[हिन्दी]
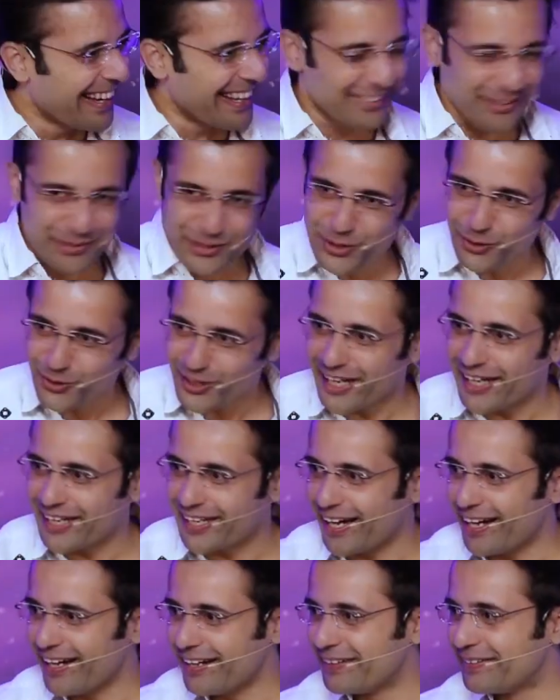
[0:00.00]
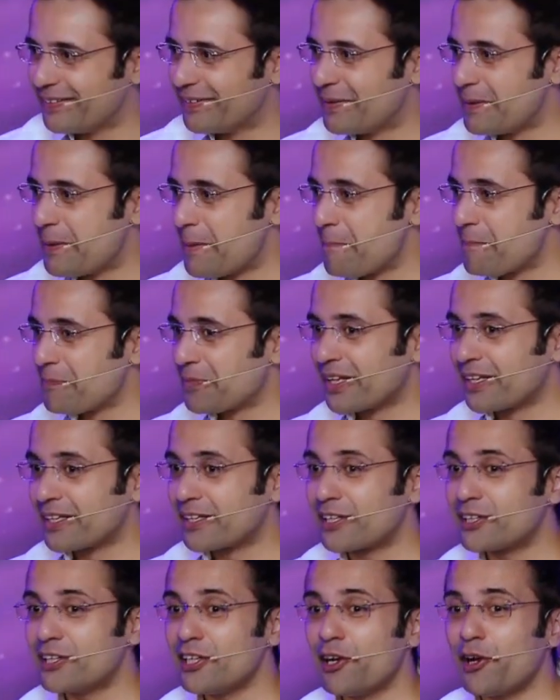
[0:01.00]
ऐसा कुछ होता है क्या
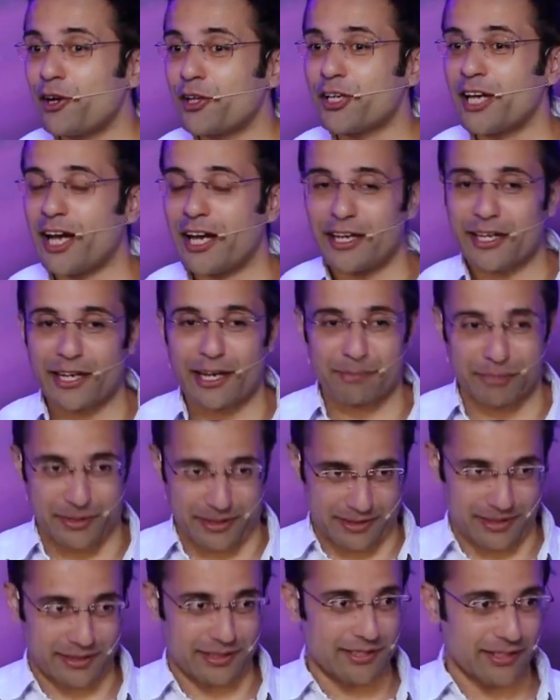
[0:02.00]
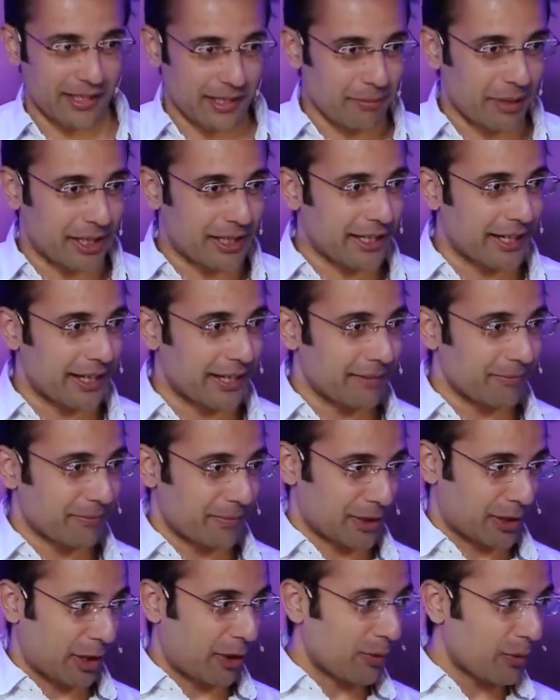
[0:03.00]
कितनी लड़कियां हैं यहाँ पर इतनी सारी बैठी हैं
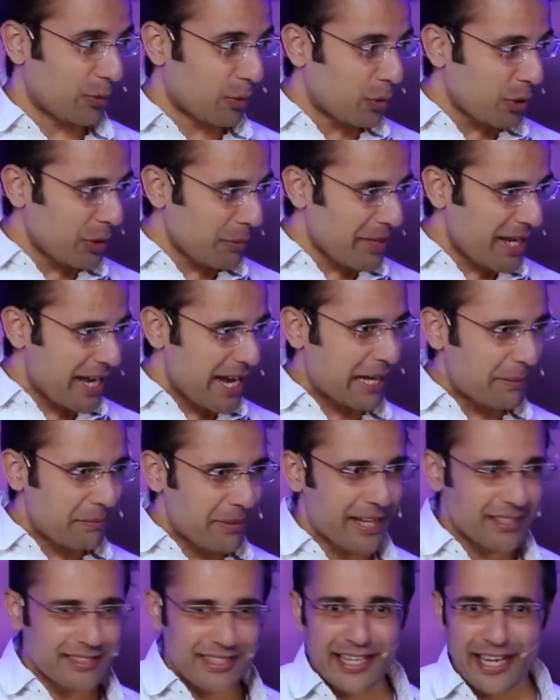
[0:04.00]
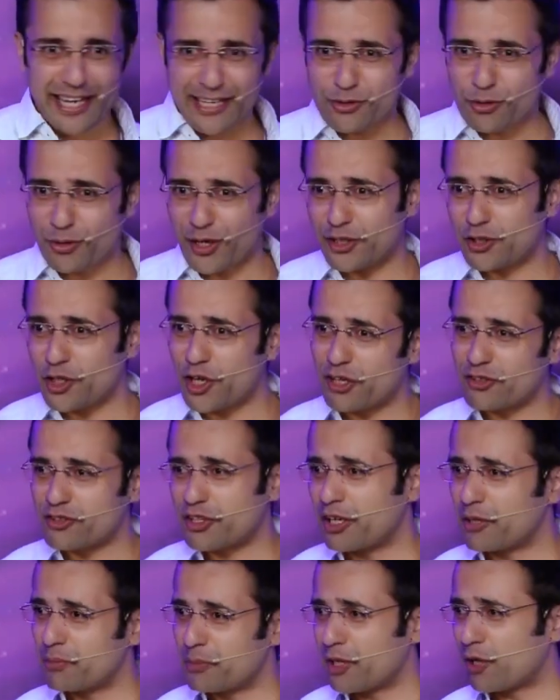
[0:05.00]
बताओ कोई भी एक भी ऐसी है जो कहती है कि
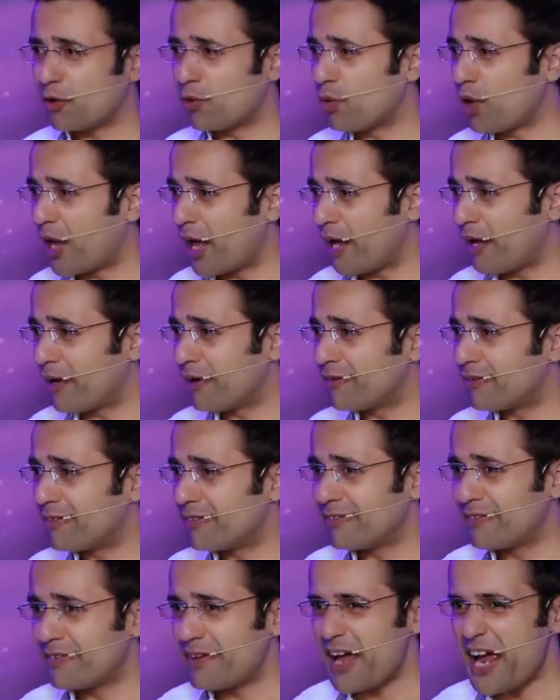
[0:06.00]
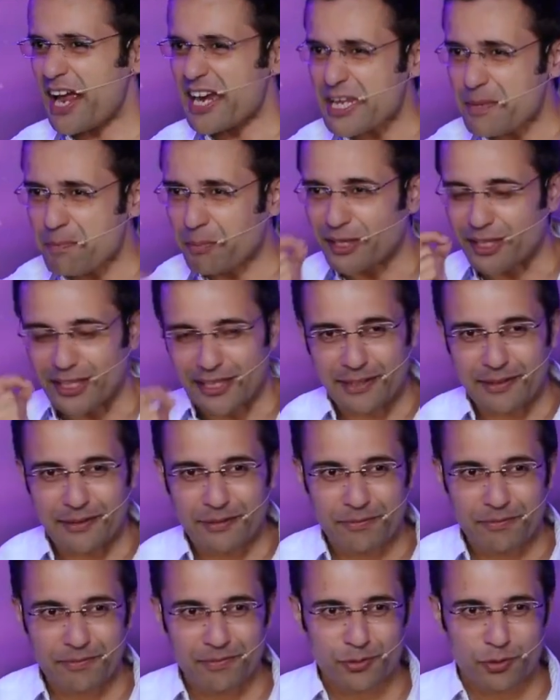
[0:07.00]
सिगरेट पीना कूल है एनी
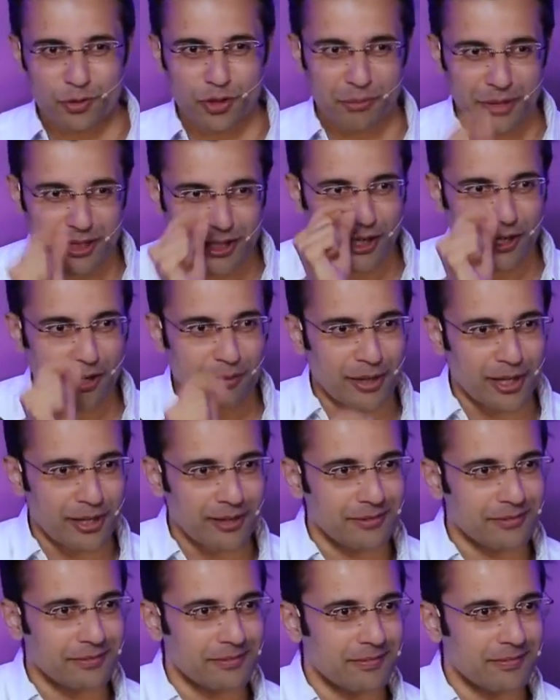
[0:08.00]
तो ये मिथ है ना हमारा